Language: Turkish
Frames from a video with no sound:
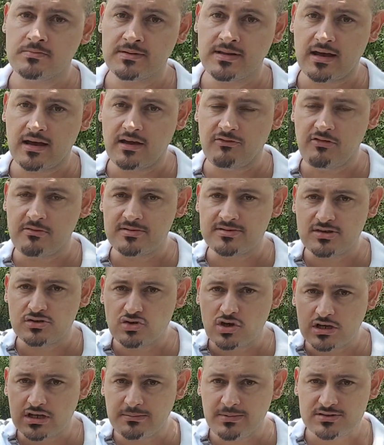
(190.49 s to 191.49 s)
Bir de kafamızda
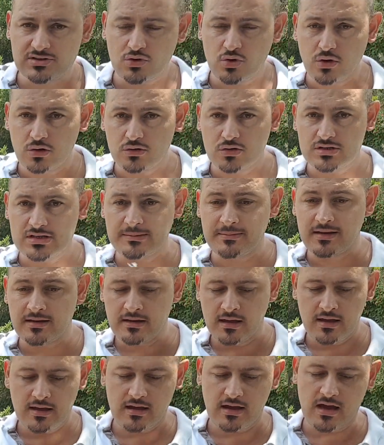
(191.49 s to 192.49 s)
sürekli baskı olduğu zaman
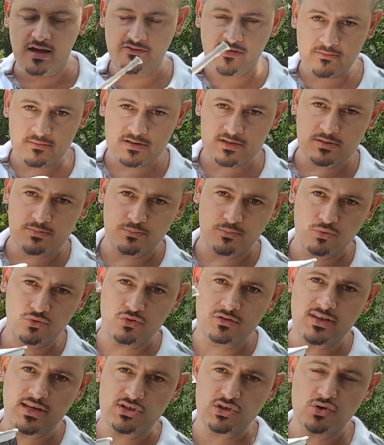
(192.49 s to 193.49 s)
kafamız bunu
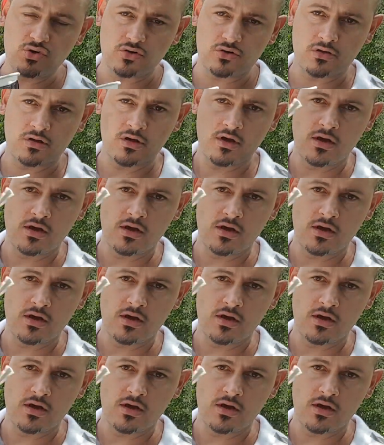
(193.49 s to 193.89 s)
taşıyor.